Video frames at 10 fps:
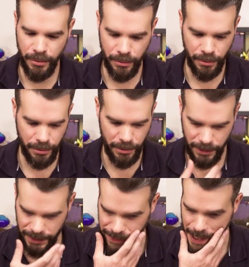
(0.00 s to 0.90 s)
Donc euh,
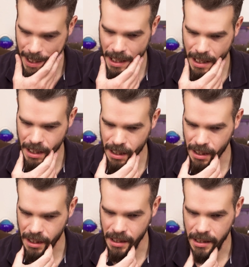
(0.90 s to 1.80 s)
c'est
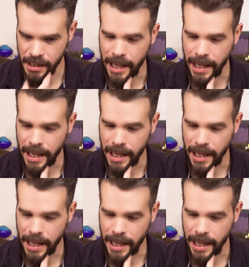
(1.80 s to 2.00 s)
un,